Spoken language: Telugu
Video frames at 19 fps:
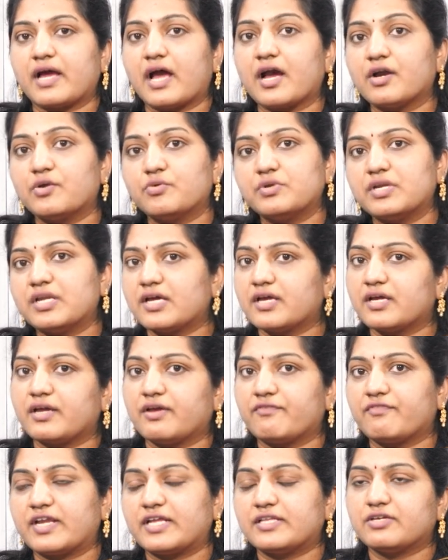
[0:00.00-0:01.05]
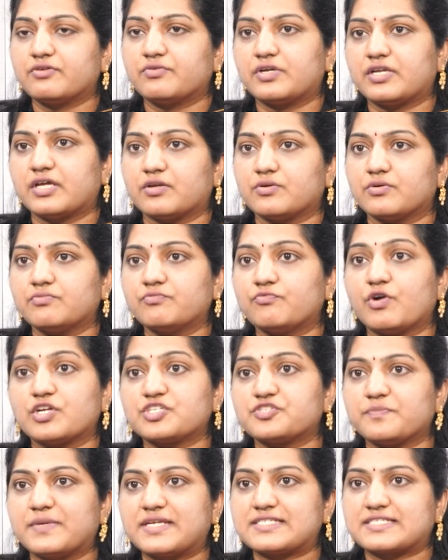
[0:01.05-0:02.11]
అక్కడున్న ఎవరైతే ఉంటారో
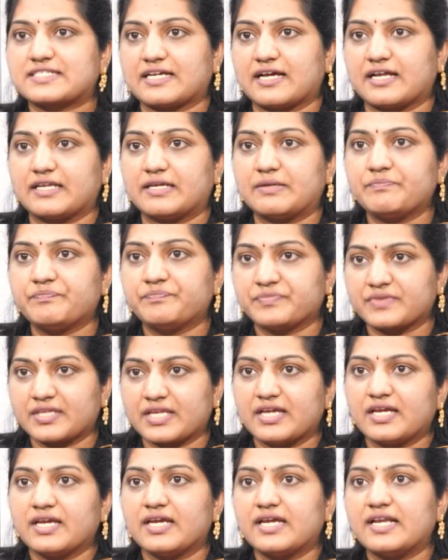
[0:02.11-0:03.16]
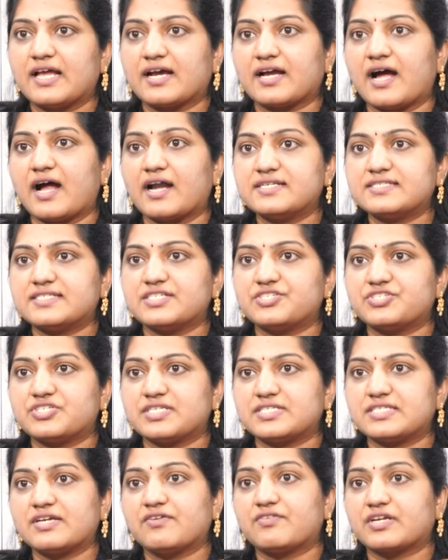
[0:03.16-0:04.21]
వాచ్మెన్స్ కానీ ఇలా కార్డ్స్
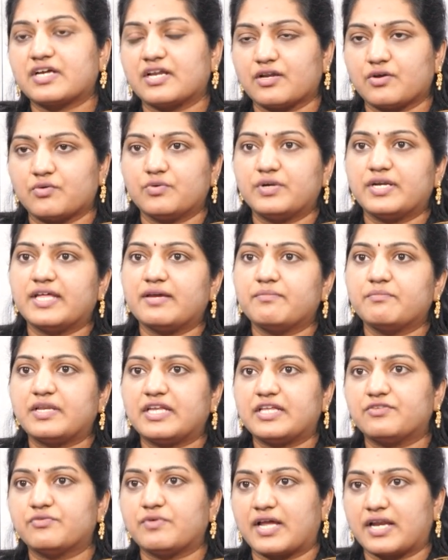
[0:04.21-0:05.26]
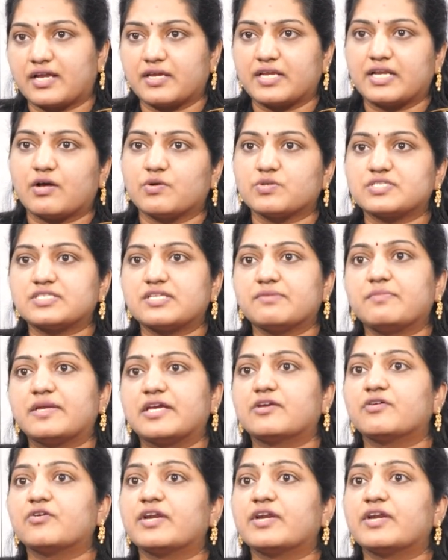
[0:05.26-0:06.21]
ఇచ్చేసి ఎవరికైనా ఉంటే నీ ద్వారా ఇలా వస్తే మీకు